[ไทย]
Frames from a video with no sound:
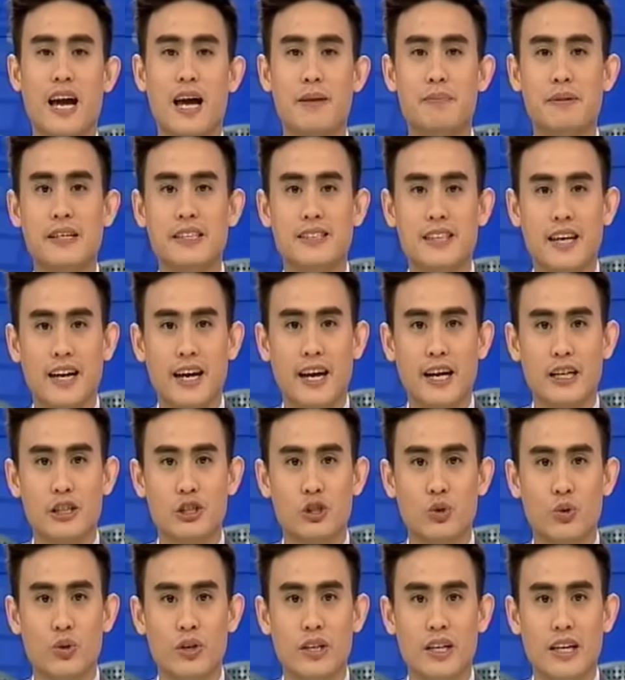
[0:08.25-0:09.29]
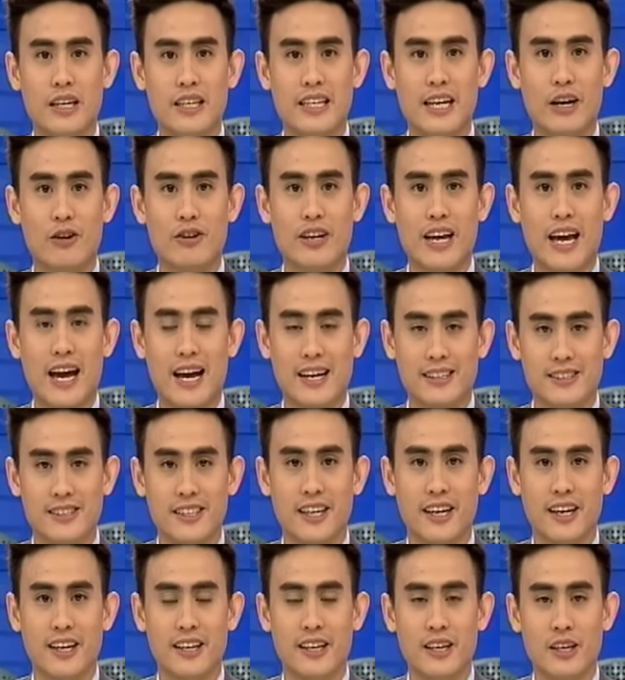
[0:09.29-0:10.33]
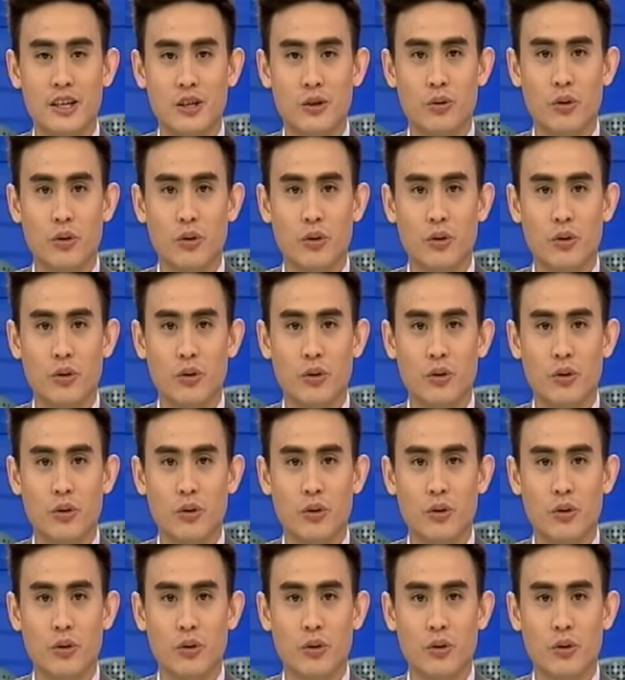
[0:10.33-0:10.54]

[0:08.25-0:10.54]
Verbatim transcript: รายงานพิเศษสู่หนึ่งเดียวในอาเซียน